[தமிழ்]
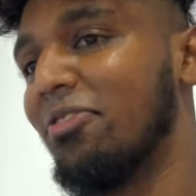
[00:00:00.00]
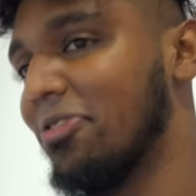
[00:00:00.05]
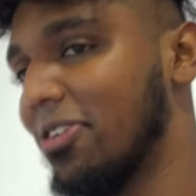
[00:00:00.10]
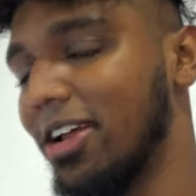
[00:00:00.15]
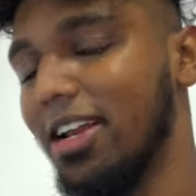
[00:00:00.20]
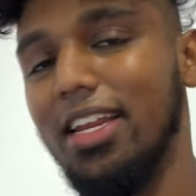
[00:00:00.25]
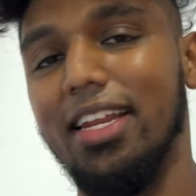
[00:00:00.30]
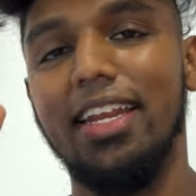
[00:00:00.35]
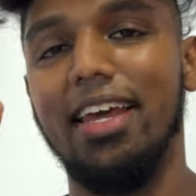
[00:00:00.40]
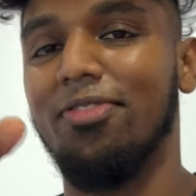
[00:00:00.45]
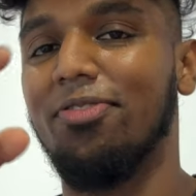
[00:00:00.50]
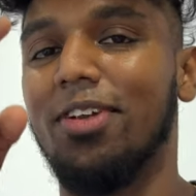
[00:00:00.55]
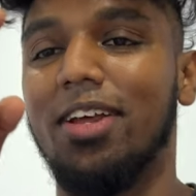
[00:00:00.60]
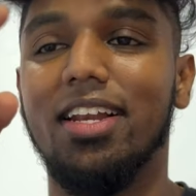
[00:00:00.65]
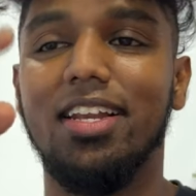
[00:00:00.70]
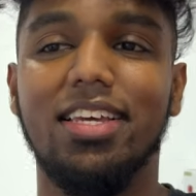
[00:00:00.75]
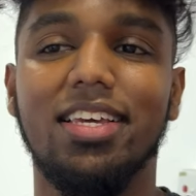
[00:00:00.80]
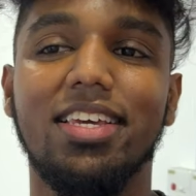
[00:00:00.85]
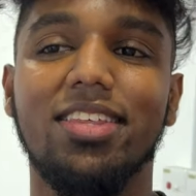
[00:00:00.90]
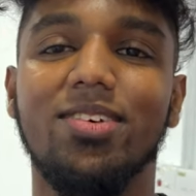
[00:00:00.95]
definitely
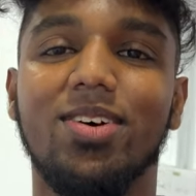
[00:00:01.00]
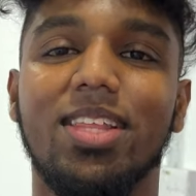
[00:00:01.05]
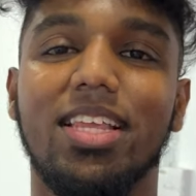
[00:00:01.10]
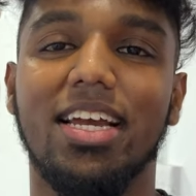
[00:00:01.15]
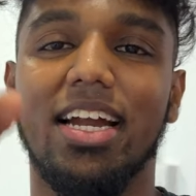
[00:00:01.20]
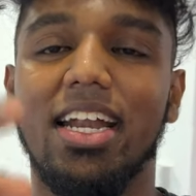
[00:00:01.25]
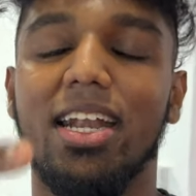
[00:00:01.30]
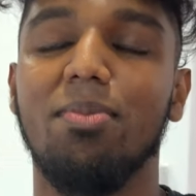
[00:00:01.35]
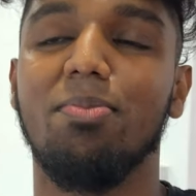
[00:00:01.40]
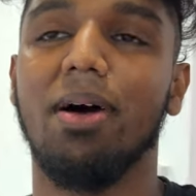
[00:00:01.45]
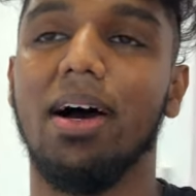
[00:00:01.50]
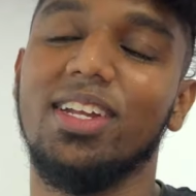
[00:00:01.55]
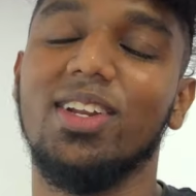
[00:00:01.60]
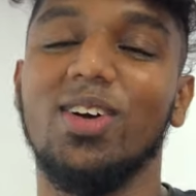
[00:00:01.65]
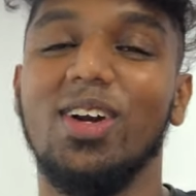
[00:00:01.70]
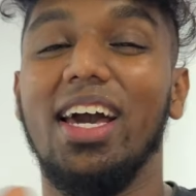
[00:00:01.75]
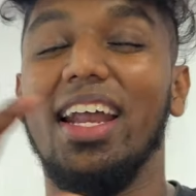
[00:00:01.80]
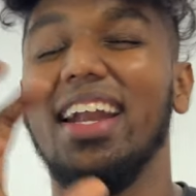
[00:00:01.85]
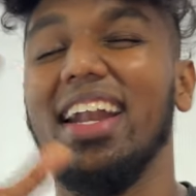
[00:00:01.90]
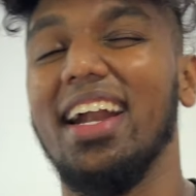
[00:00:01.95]
definitely இது வந்து கண்டிப்பா
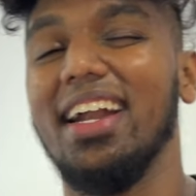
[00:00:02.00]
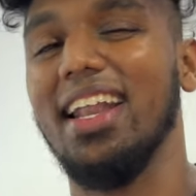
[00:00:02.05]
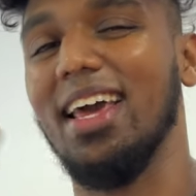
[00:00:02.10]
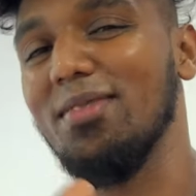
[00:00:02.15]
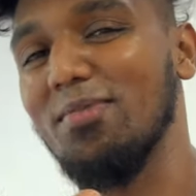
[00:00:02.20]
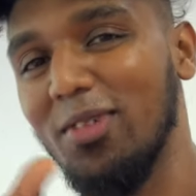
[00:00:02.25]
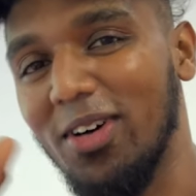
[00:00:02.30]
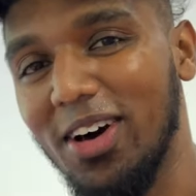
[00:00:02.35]
இன்னும் கரெக்டா டைம்